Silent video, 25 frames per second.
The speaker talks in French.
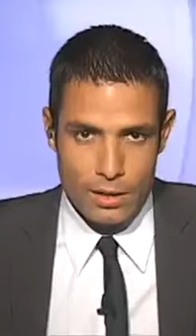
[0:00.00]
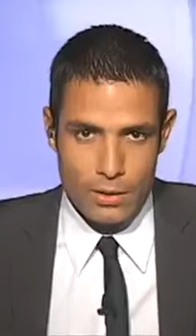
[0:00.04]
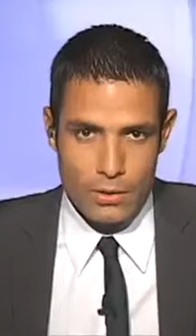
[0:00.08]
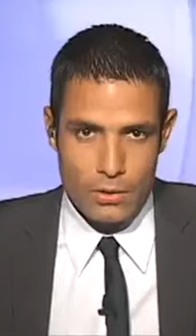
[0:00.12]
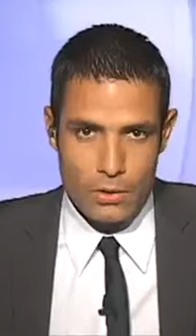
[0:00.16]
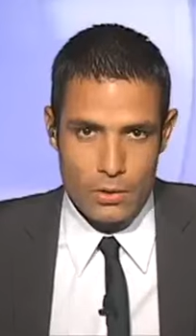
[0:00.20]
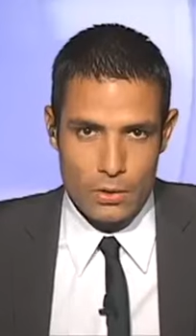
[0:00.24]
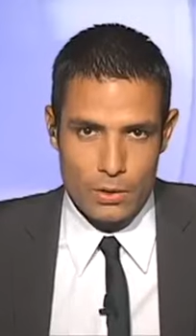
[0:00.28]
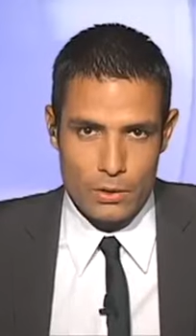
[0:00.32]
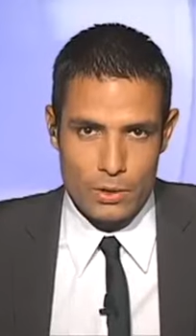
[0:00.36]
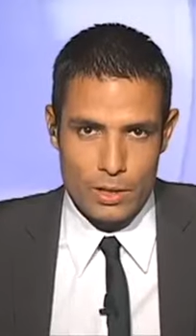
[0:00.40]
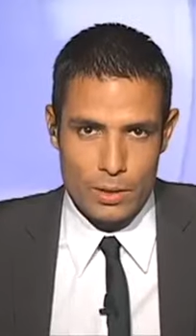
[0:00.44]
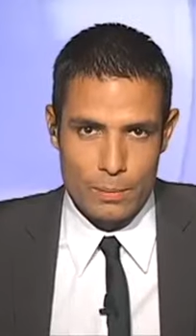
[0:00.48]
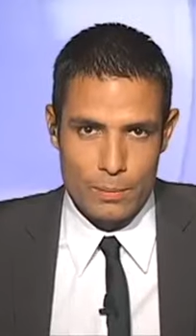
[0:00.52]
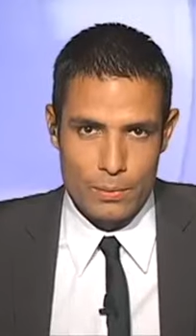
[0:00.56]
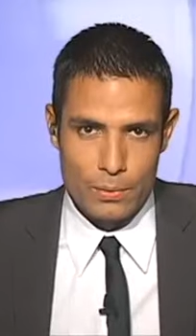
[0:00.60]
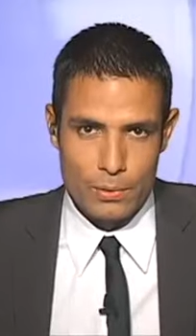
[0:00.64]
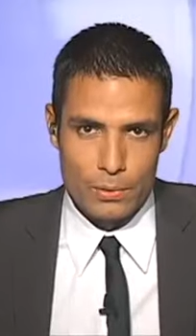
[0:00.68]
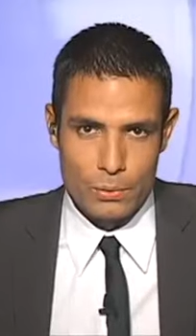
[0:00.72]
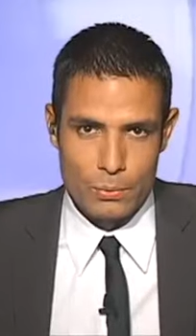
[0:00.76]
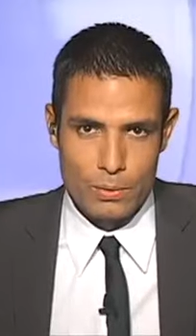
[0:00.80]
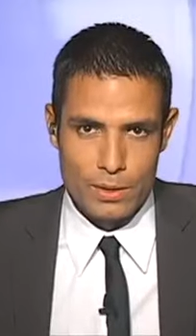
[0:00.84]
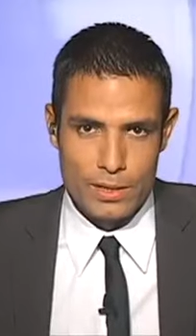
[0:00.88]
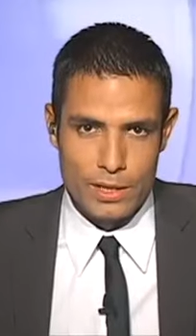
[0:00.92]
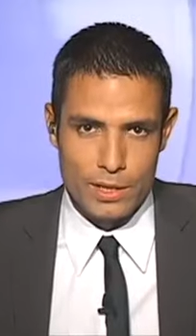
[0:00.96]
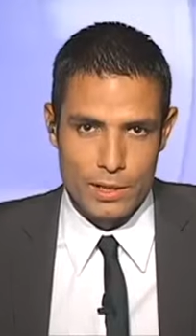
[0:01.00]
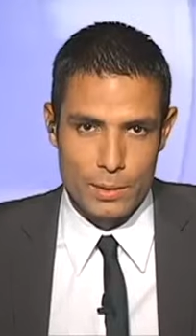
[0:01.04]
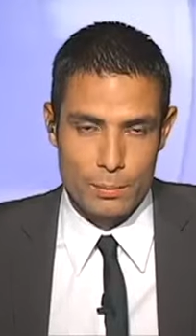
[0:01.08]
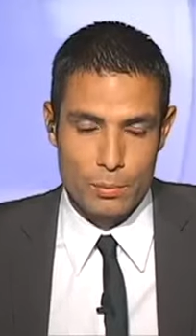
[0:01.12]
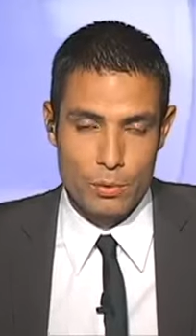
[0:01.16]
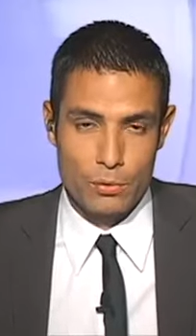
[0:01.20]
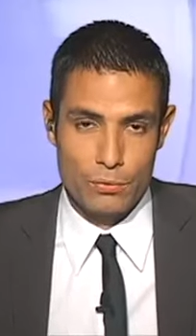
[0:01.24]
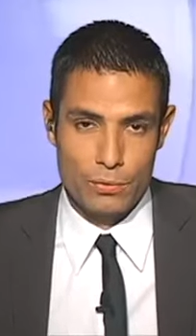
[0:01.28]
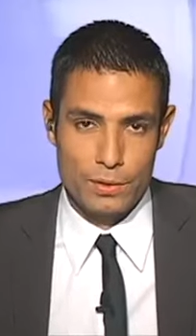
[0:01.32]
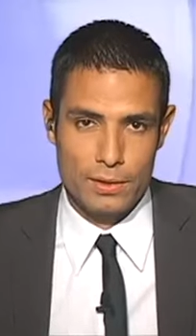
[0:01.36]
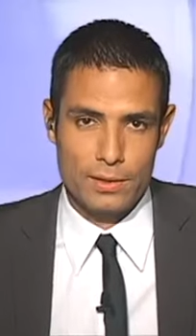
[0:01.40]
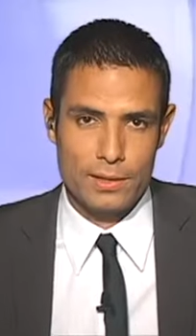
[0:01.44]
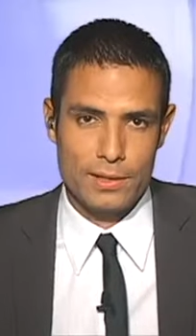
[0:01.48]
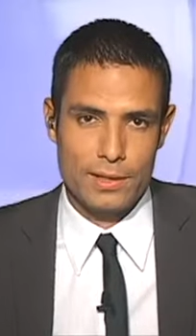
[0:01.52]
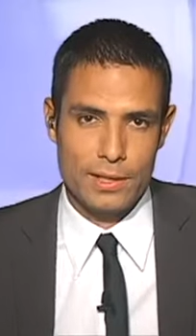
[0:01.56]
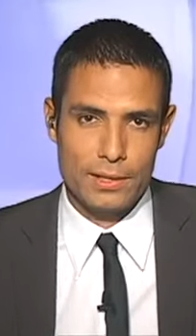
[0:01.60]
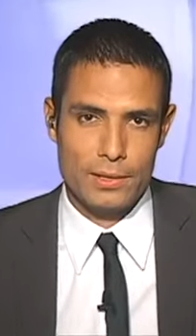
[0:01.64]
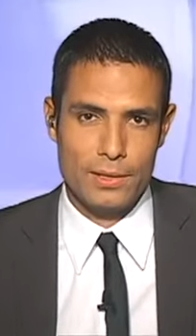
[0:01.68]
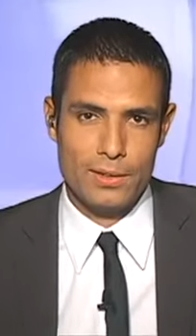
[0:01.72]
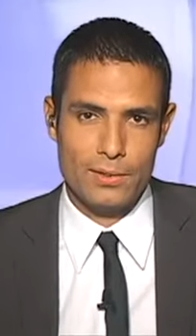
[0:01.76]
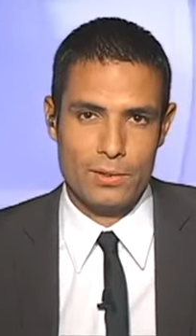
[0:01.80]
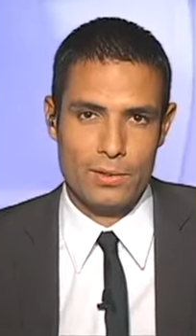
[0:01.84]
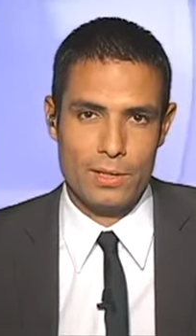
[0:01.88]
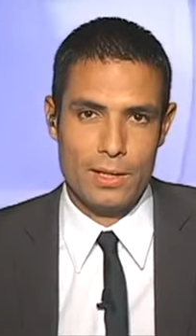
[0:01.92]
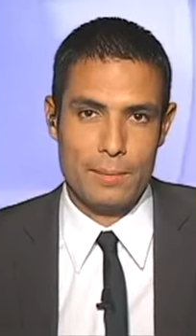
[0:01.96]
Le club troyen qui profite
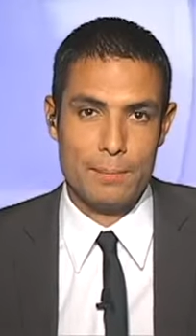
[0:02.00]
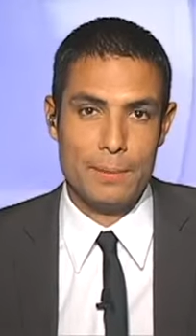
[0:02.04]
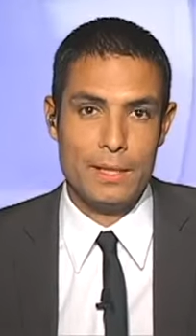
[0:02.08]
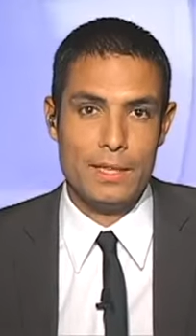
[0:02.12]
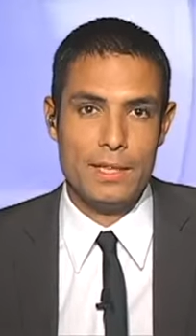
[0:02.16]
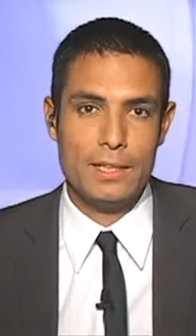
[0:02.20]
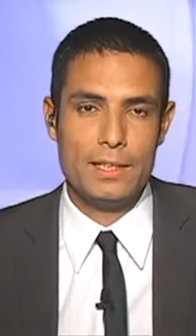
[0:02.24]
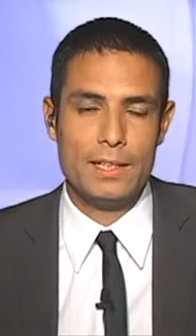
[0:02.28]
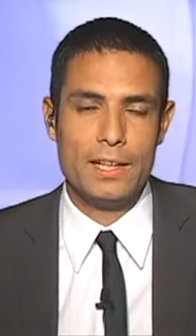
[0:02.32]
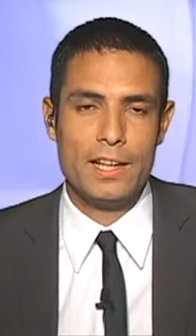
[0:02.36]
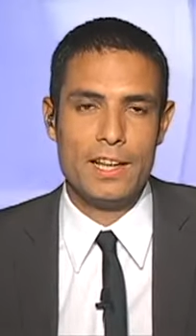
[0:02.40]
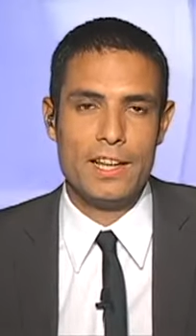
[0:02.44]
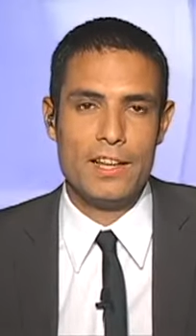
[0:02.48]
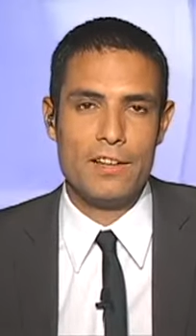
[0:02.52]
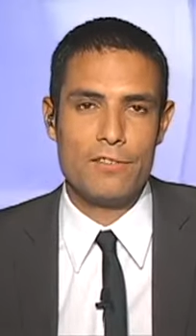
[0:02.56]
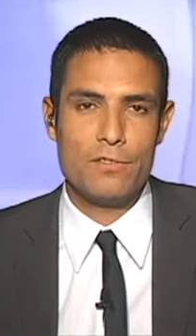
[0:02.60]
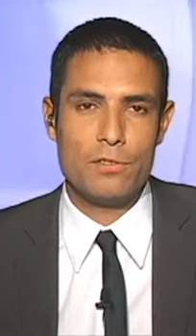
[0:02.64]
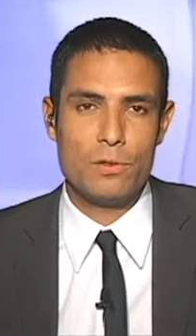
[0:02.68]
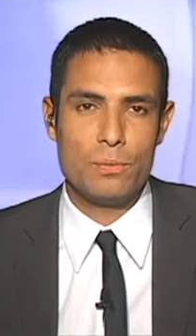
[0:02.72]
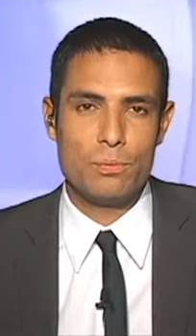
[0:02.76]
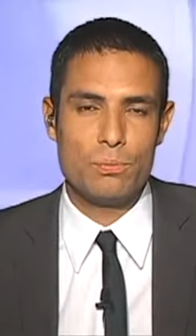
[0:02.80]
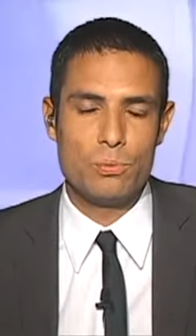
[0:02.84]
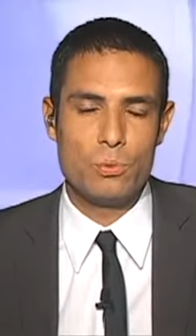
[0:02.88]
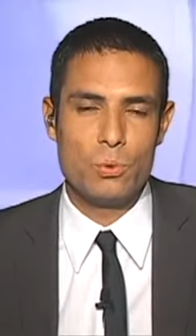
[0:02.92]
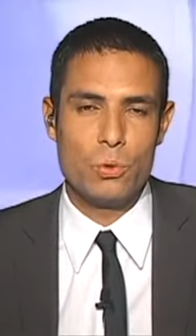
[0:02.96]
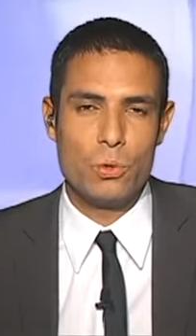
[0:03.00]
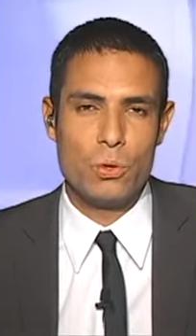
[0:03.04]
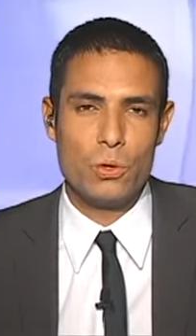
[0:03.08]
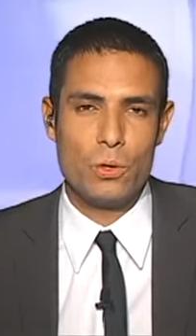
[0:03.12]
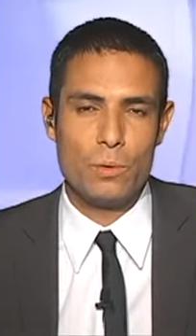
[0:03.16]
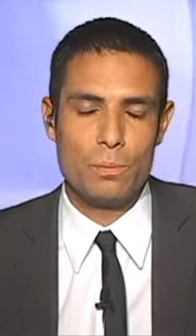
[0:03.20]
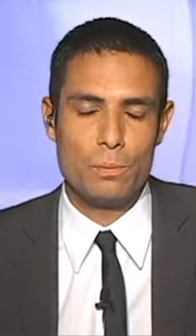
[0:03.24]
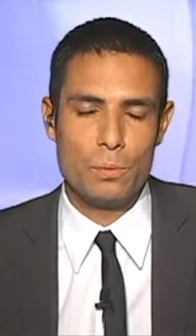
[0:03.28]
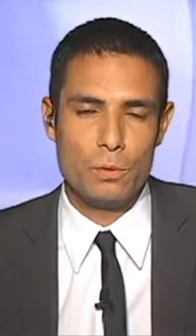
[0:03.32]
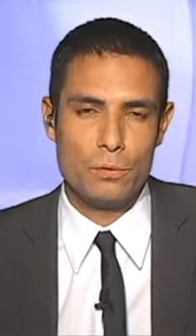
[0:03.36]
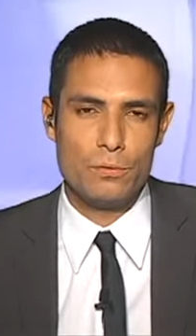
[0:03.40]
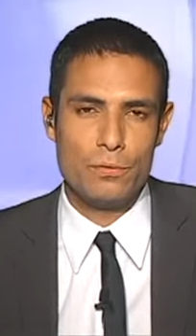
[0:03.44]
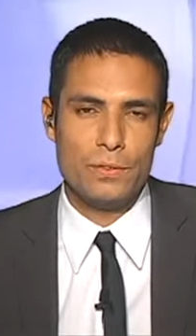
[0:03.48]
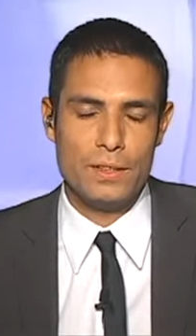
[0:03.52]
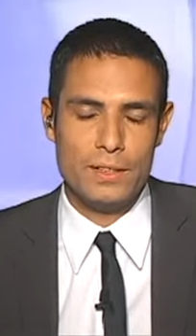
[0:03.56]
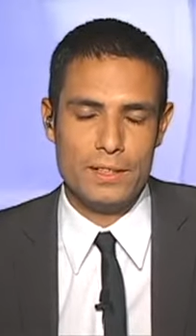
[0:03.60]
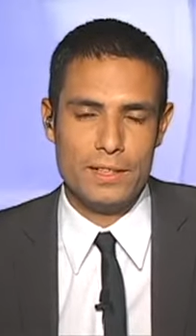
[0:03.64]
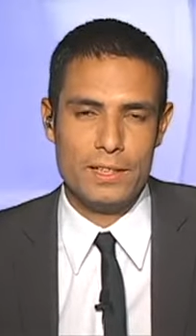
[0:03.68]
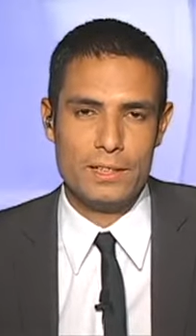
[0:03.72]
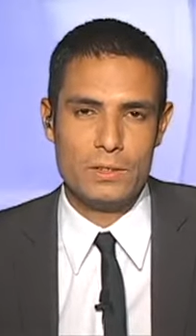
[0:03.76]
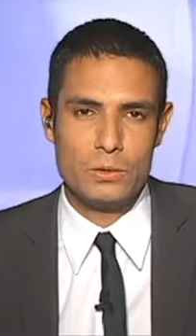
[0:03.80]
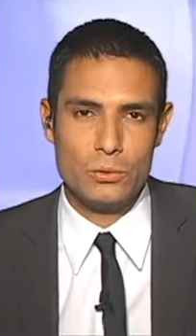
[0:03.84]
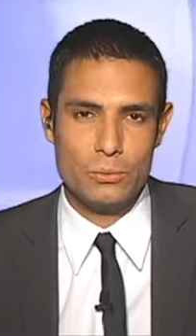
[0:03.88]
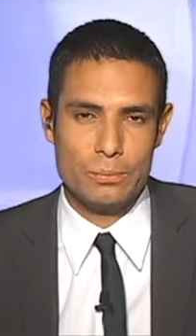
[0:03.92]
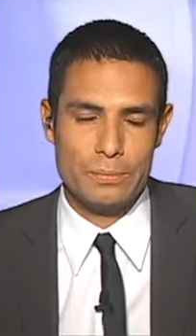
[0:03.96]
d'ailleurs de la mini-trêve pour euh, peaufiner
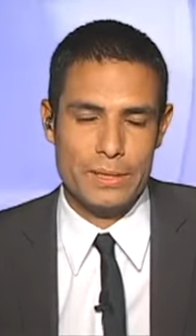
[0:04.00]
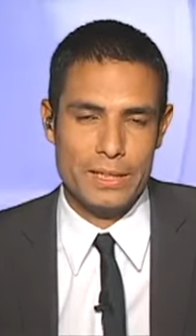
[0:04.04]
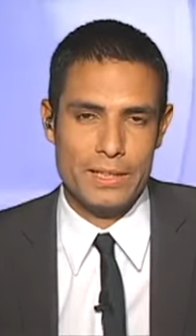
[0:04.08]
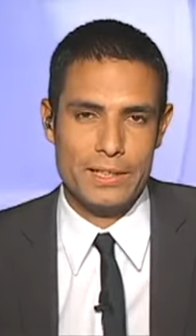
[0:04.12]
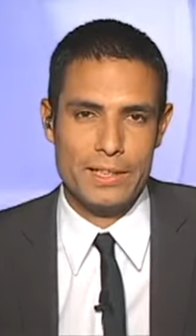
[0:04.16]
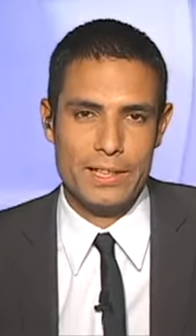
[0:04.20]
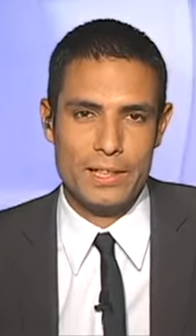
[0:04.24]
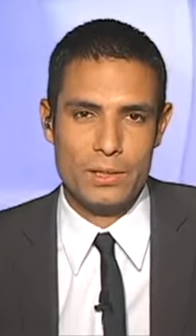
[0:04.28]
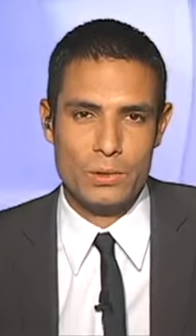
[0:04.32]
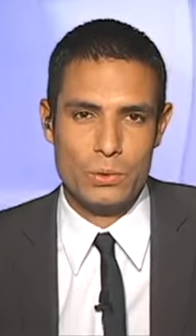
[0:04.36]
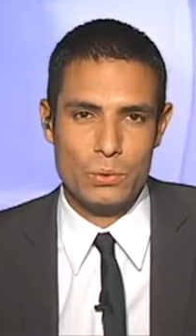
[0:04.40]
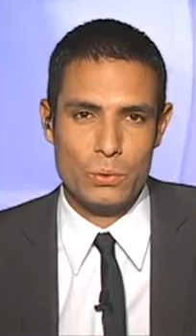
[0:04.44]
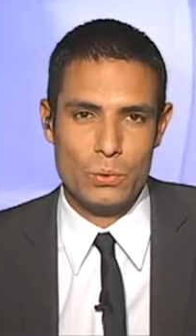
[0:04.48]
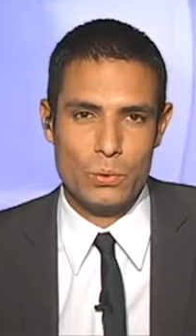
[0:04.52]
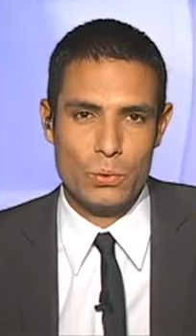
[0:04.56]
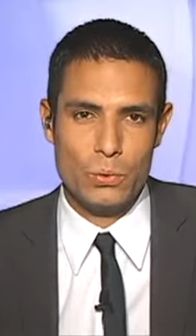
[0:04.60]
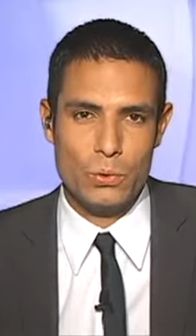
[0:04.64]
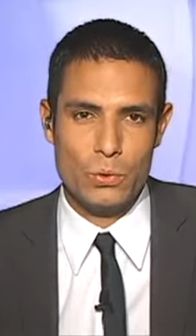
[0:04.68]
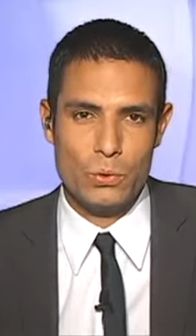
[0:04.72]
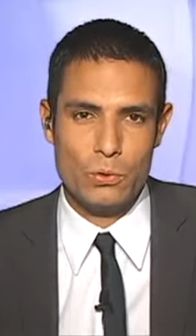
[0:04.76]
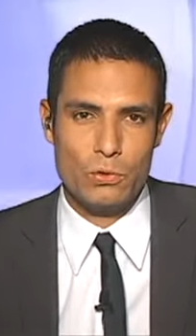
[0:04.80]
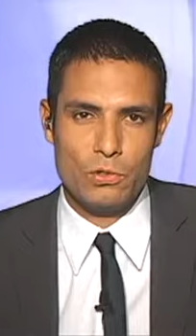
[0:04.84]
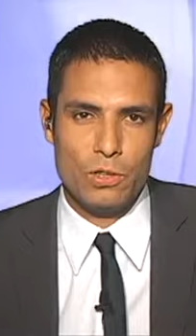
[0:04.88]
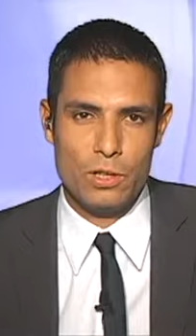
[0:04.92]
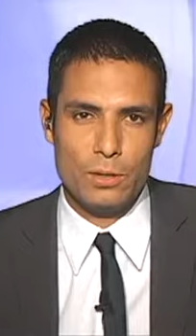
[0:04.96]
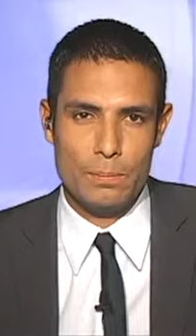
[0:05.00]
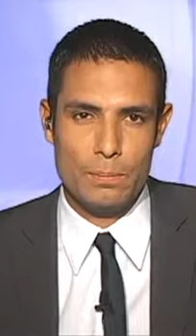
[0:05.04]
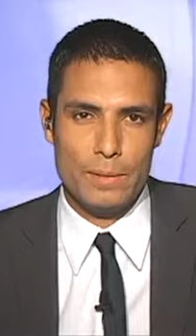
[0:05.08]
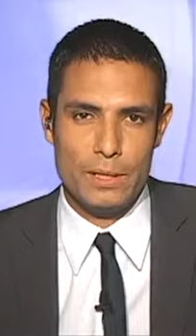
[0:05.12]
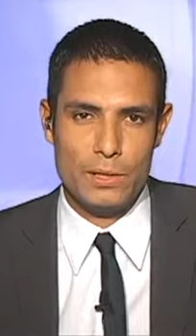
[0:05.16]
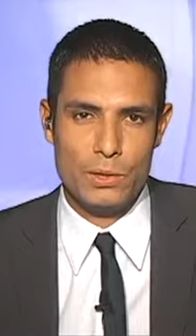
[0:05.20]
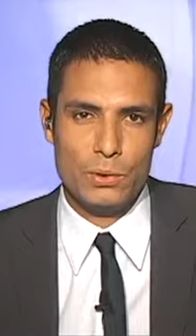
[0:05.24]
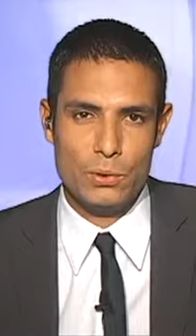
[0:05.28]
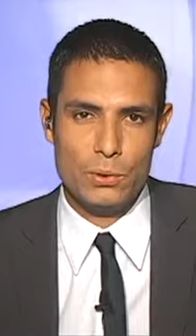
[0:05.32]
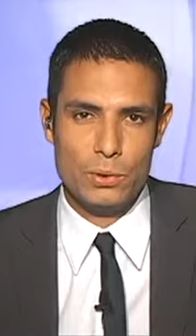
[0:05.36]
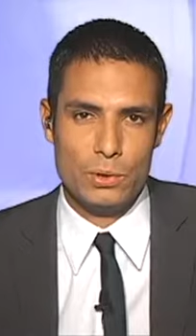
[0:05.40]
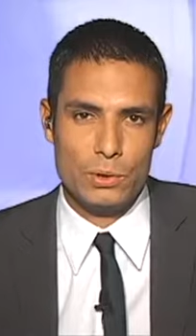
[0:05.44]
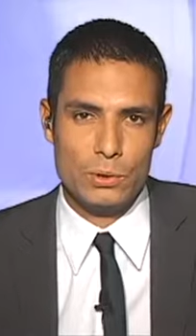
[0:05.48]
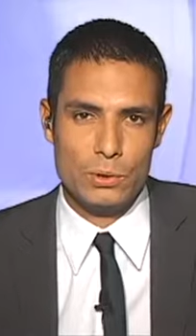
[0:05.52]
son mercato. Le jeune Mathieu